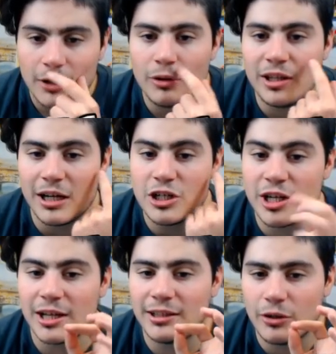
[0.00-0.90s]
Lui tira il
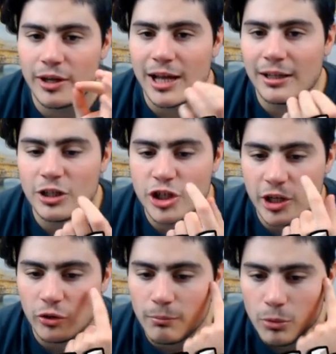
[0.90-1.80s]
gigante royale
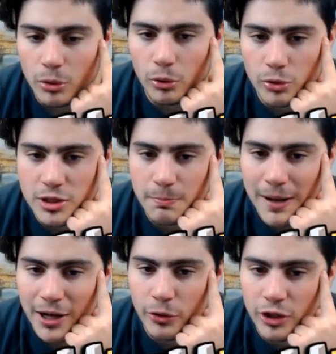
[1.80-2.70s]
dicendo mo lo
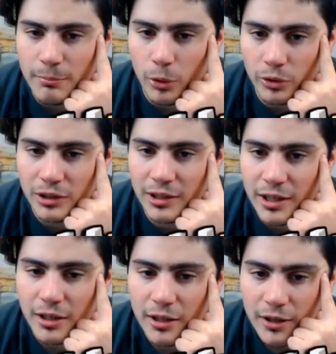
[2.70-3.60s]
spacco di
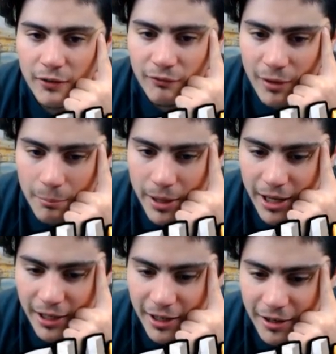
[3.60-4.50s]
botte. Va
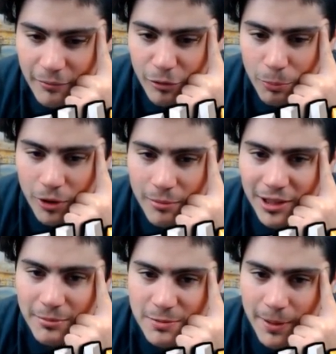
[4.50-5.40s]
bene. Wow,
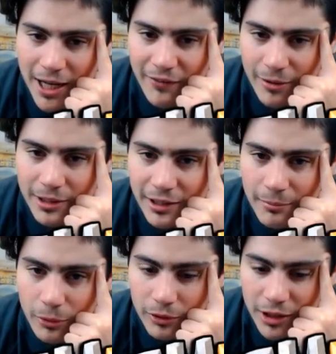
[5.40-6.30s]
probabilmente mi spacca veramente di
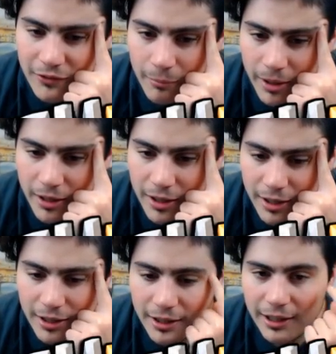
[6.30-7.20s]
botte. Vabbè.
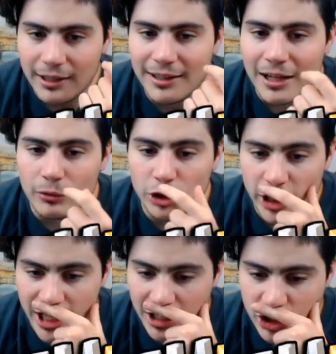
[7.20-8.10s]
Il danno
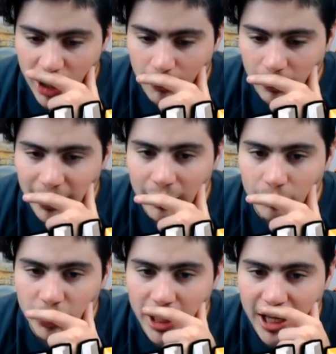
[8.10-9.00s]
c'era, diciamo. Il danno
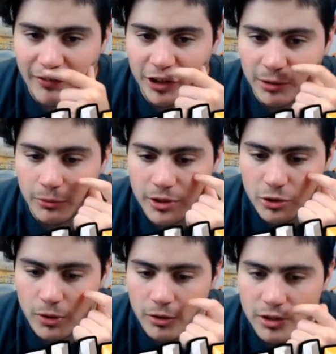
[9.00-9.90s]
c'era. Facciamo
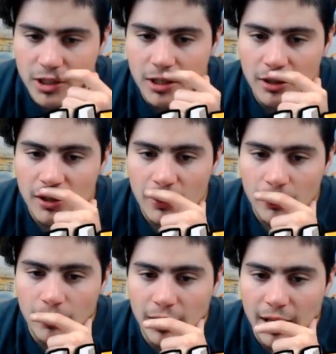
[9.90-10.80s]
questo qua così.
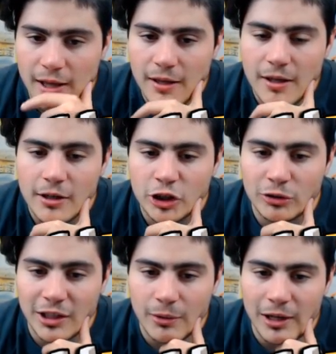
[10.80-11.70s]
Ok.
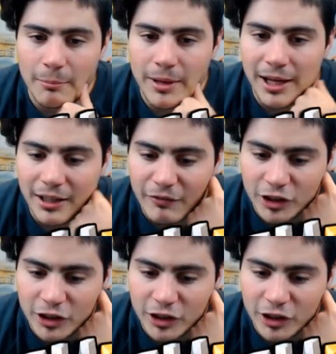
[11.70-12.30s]
Shottate per la merda.